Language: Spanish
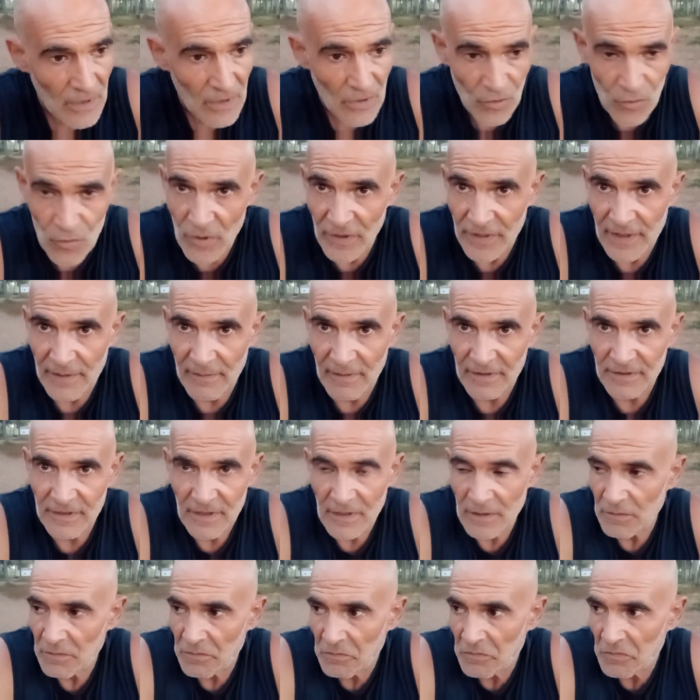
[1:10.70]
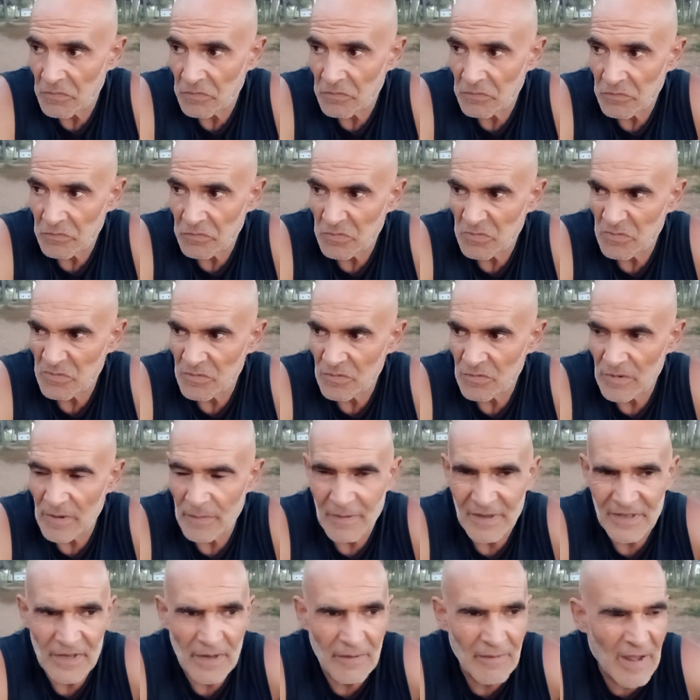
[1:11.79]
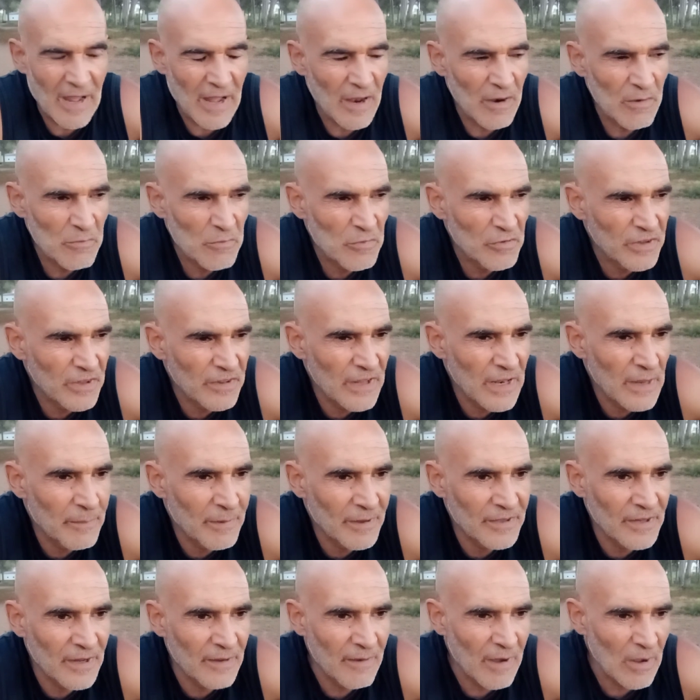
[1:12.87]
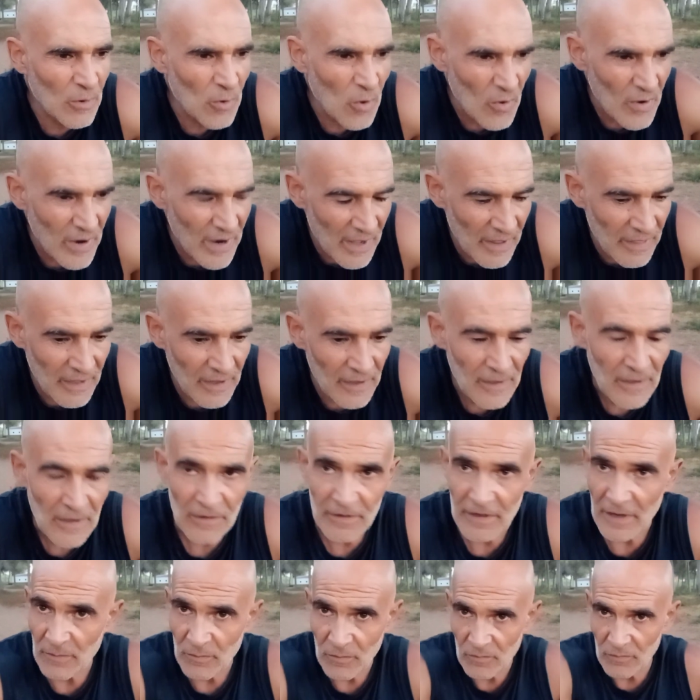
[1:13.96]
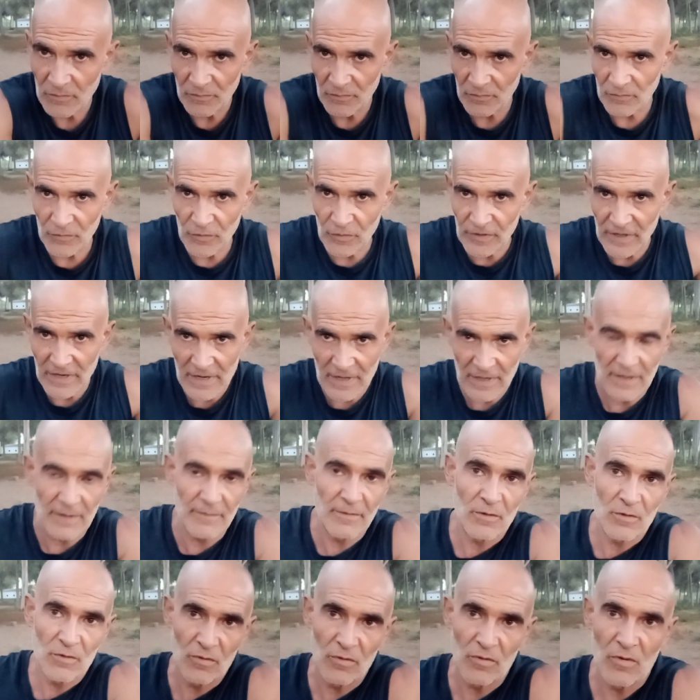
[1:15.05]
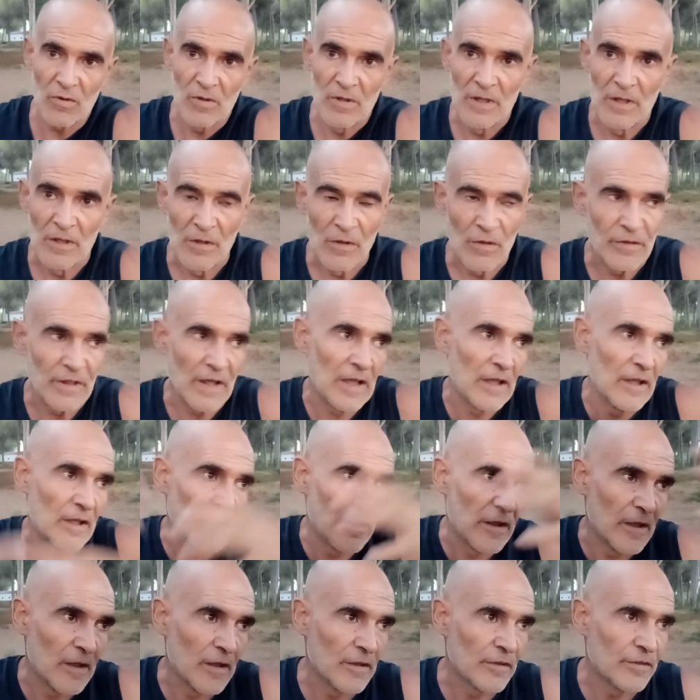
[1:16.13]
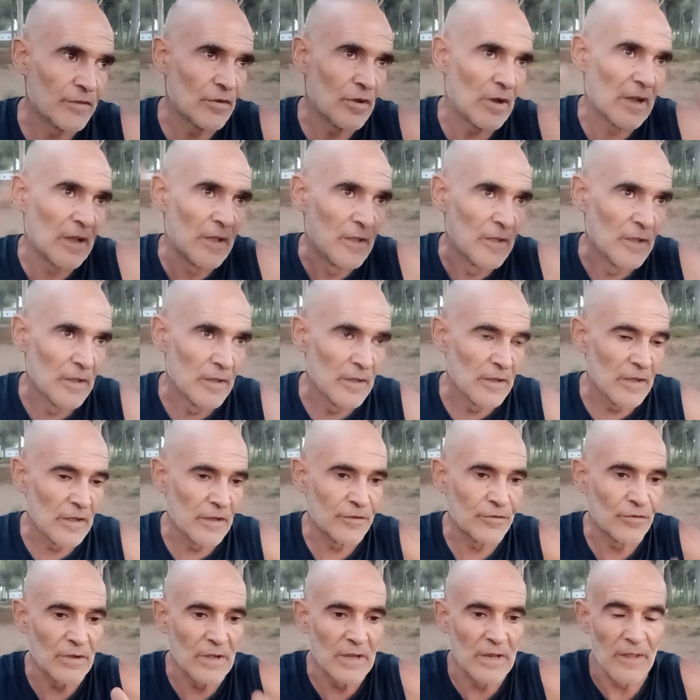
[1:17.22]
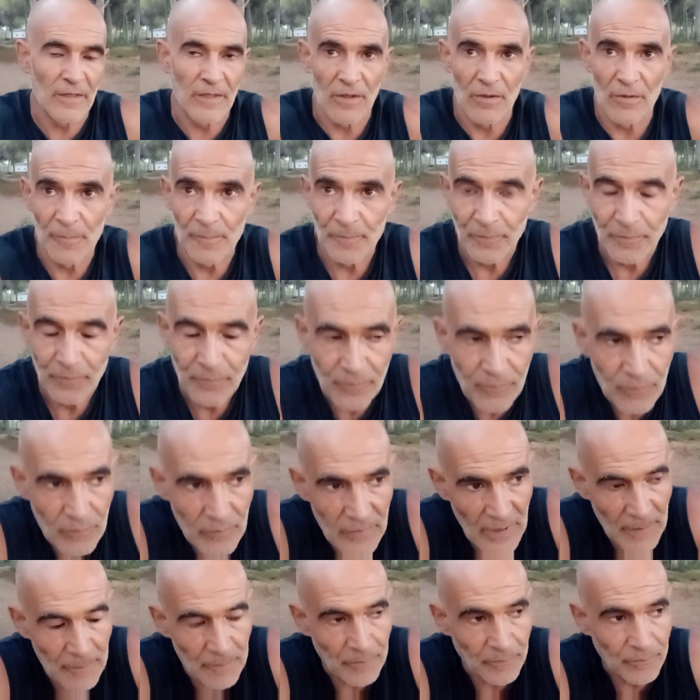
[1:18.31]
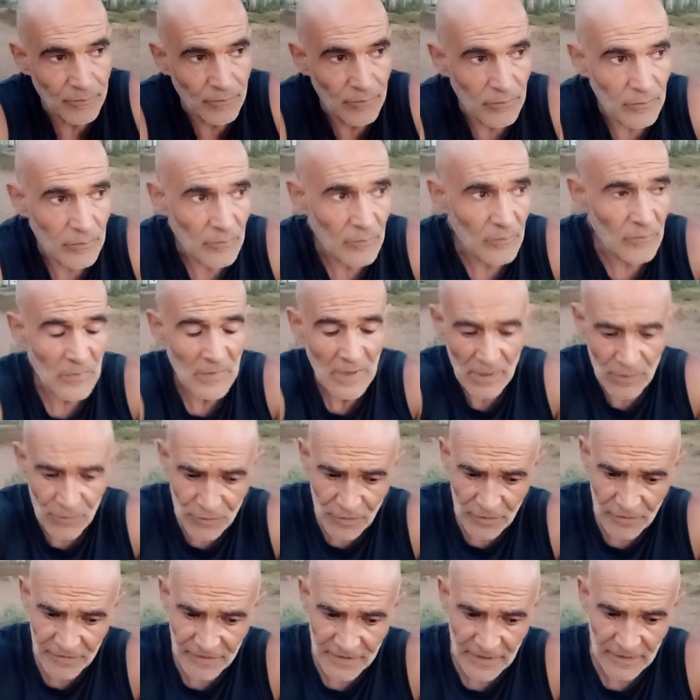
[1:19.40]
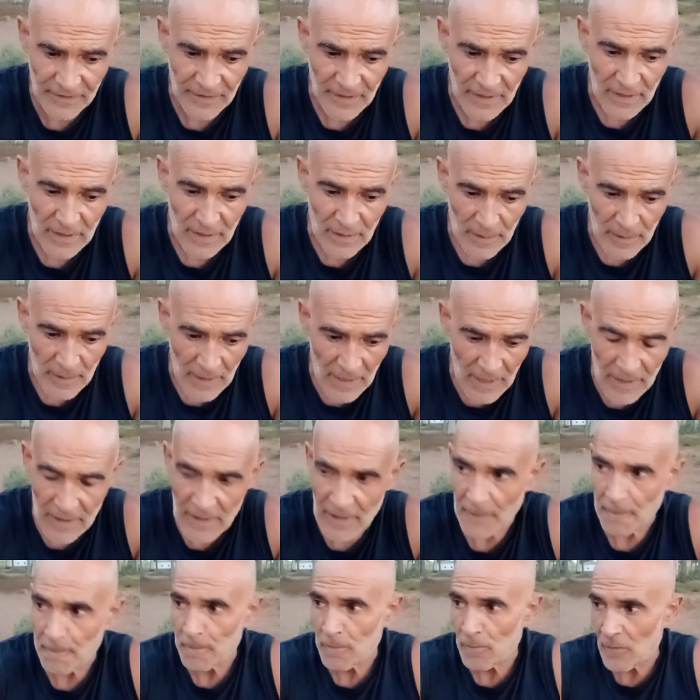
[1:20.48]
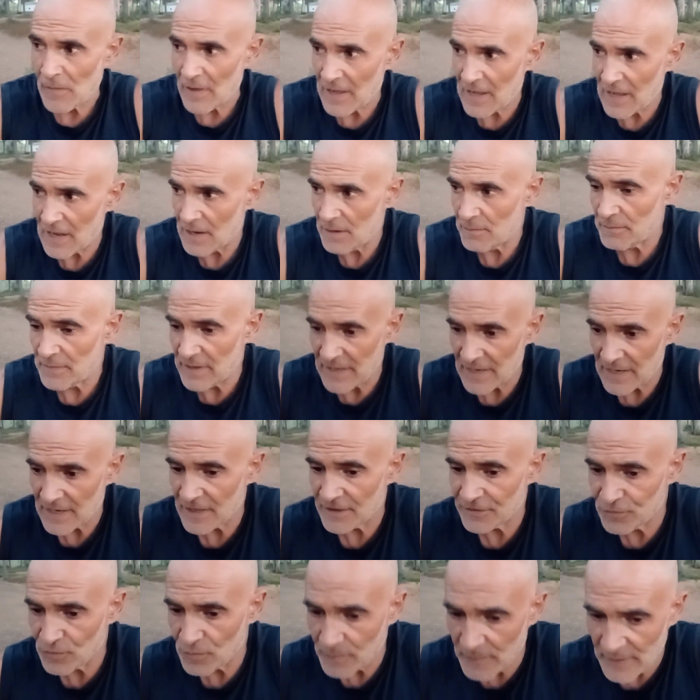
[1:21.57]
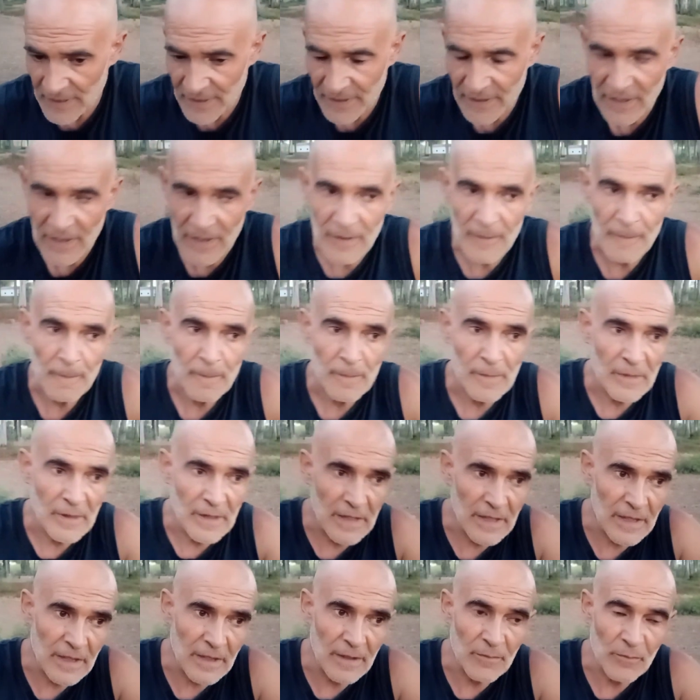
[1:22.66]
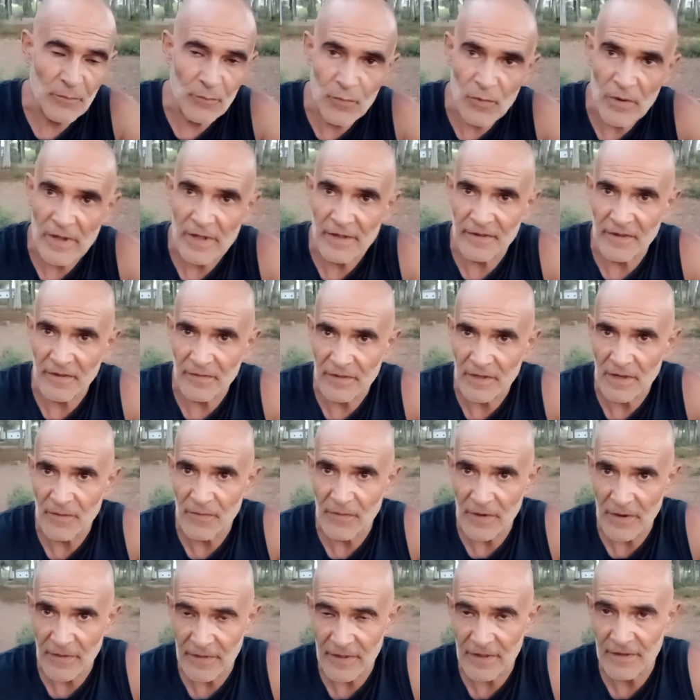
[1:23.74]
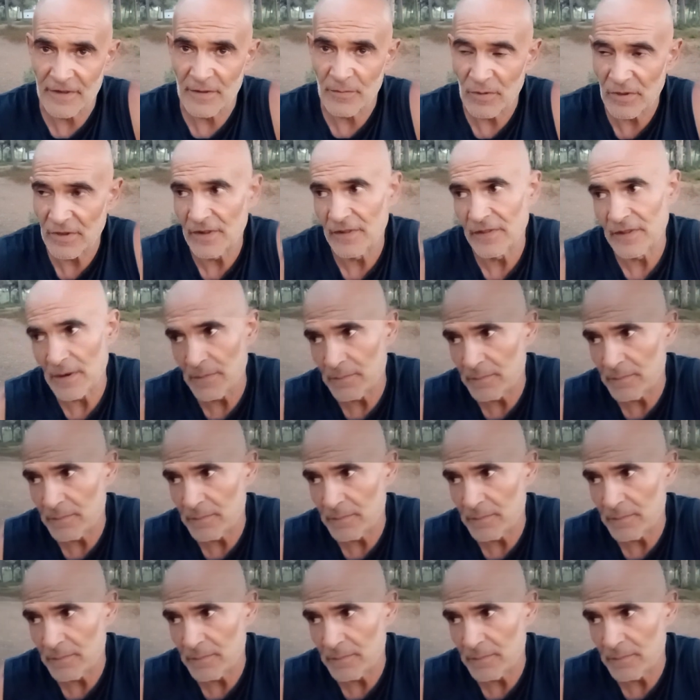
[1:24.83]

no estaba así. Mm, le pasaba algo, no sé si le pasaba algo o nada. O sea, no tenía que ver con lo, eso, eso que le dijo. Bien, entonces, ella al mirar a su perra, puede sentir tristeza, puede sentir